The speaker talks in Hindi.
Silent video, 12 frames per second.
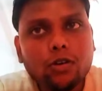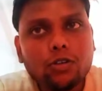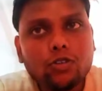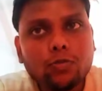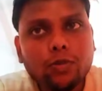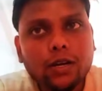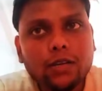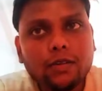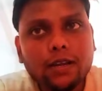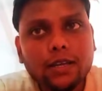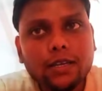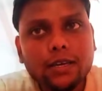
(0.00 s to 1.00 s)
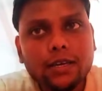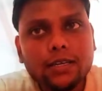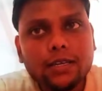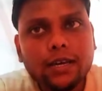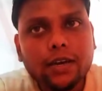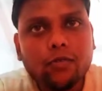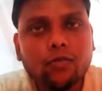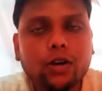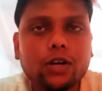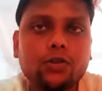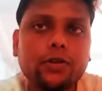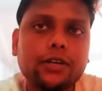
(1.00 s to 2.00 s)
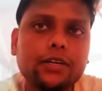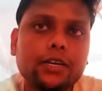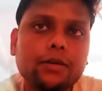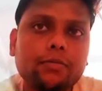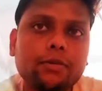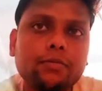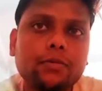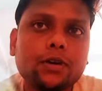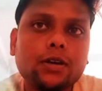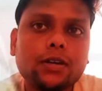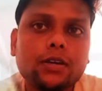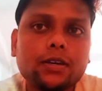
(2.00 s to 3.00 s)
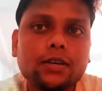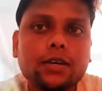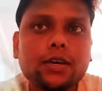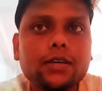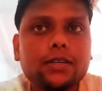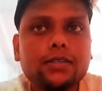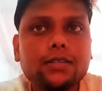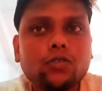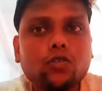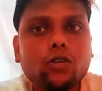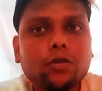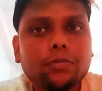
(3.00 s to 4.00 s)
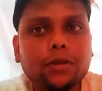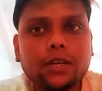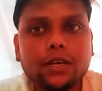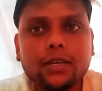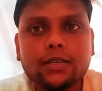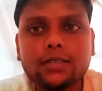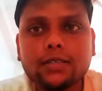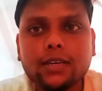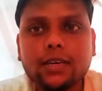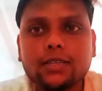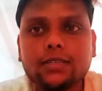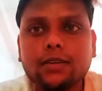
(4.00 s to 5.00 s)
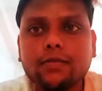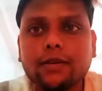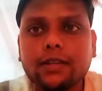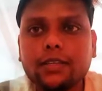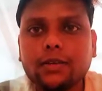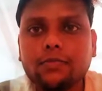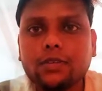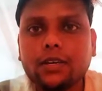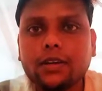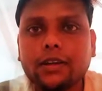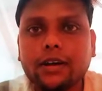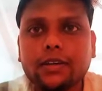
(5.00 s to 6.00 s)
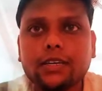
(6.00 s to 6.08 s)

और जो बड़ी वाली है ये है वन ट्वेंटी mm ठीक है इसी को हमने इस केज के माध्यम से ड्रा